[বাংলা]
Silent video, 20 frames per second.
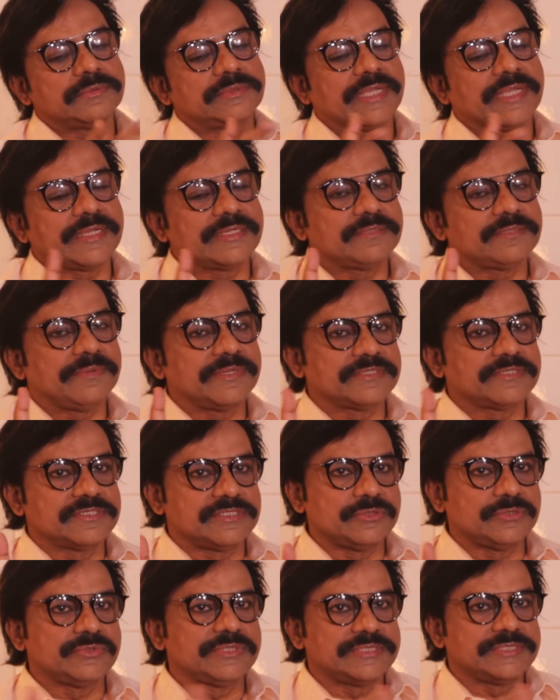নেগেটিভ
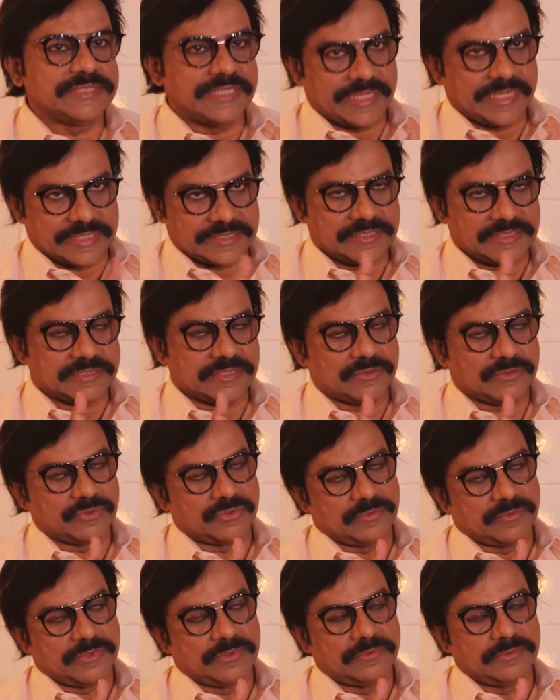অ্যাটিটিউডে যে অ্যাক্টিংটা
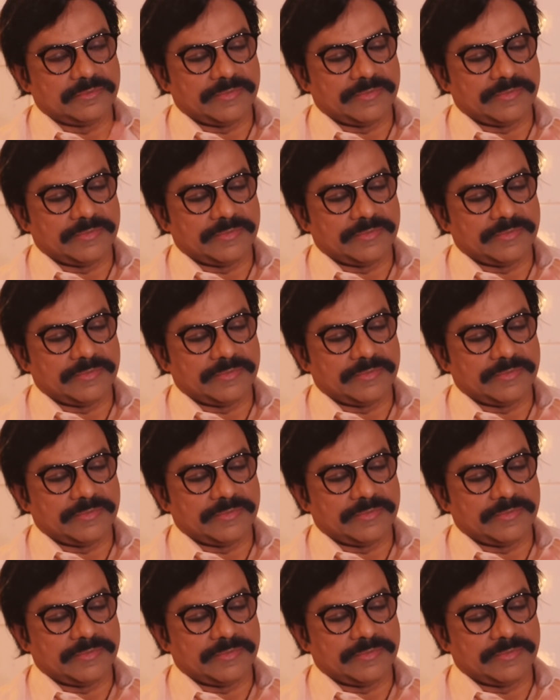করবো